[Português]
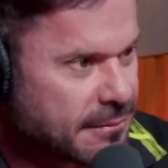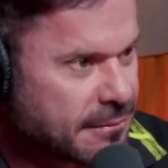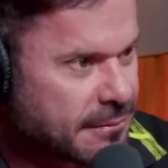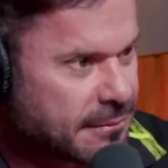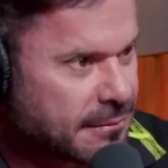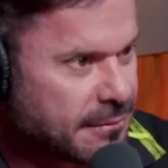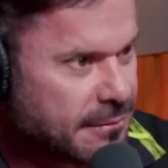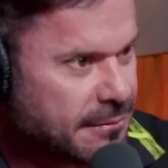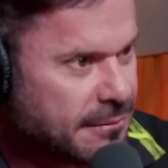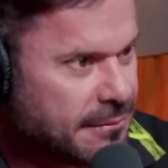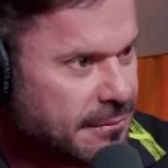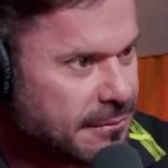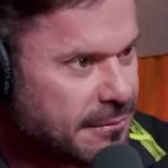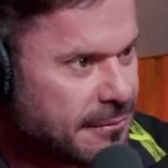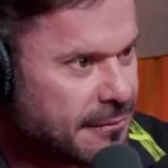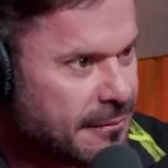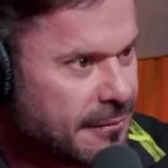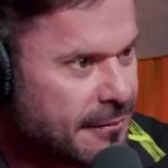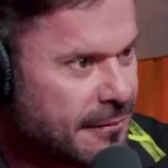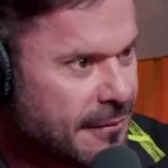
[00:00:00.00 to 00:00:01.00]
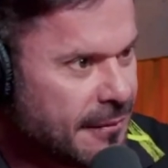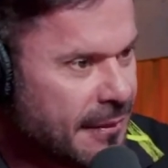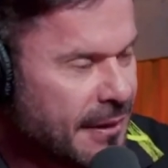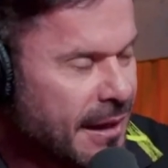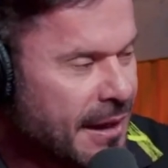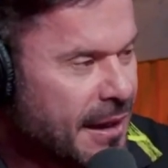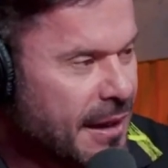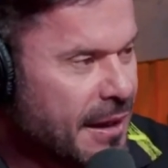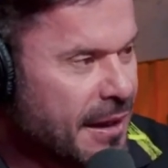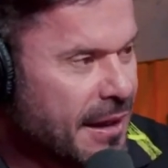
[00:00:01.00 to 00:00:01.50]
Nossa. Meu
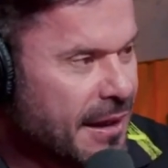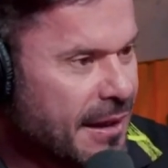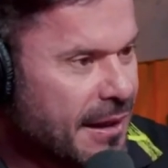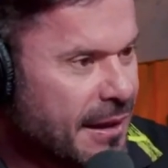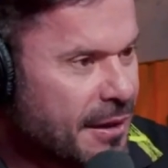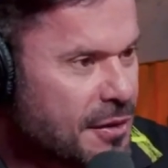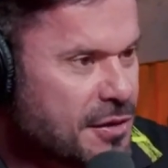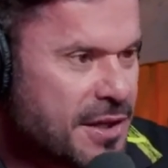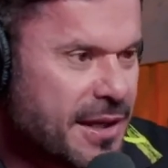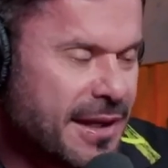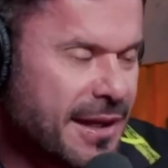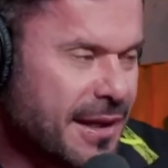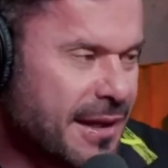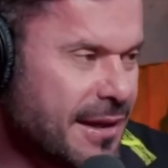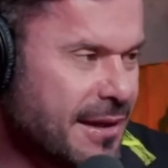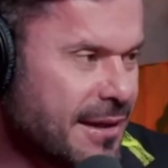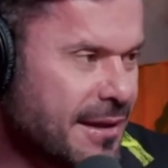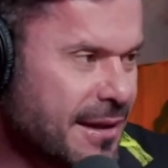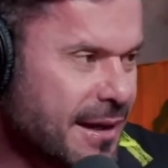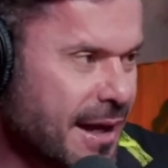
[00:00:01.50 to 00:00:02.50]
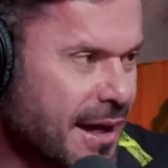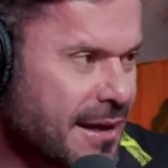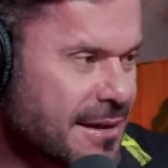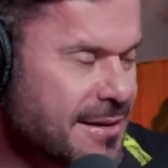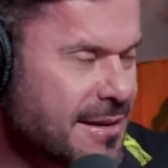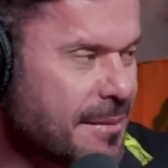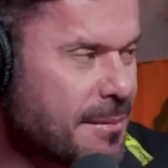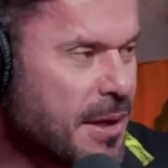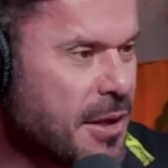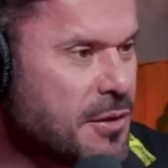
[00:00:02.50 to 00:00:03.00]
Deus, velho. Eu cheguei em
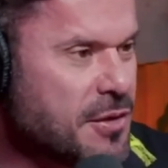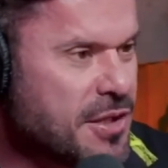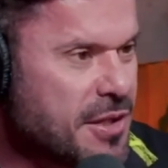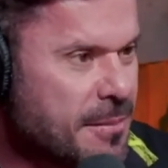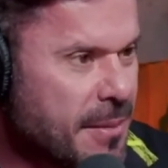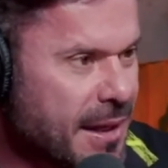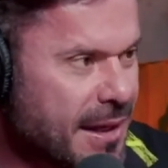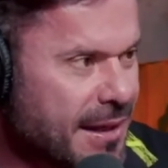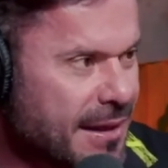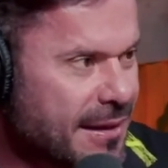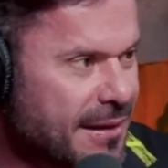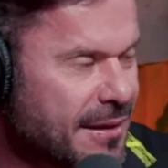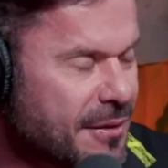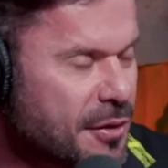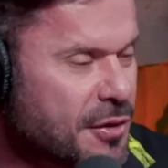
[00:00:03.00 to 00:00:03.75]
casa meio-dia e meia.